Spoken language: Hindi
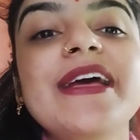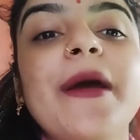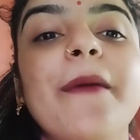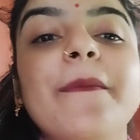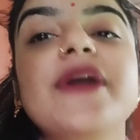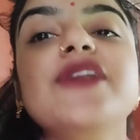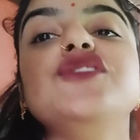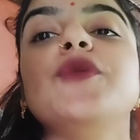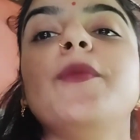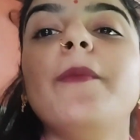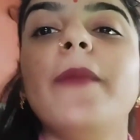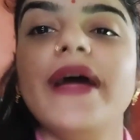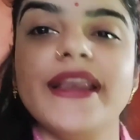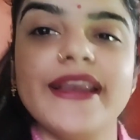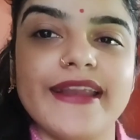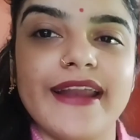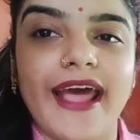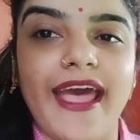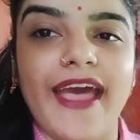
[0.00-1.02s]
बट जो
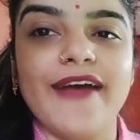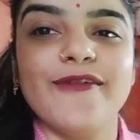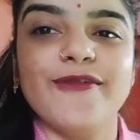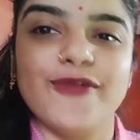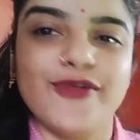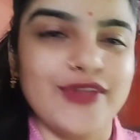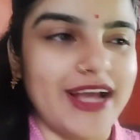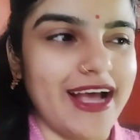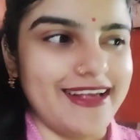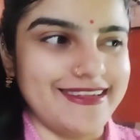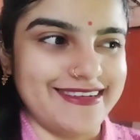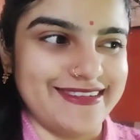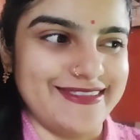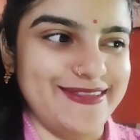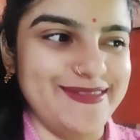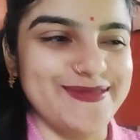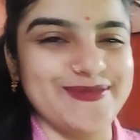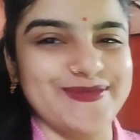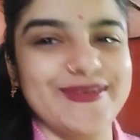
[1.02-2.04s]
बन रहा है वो दिखा
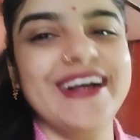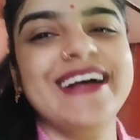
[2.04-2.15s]
सकती हूँ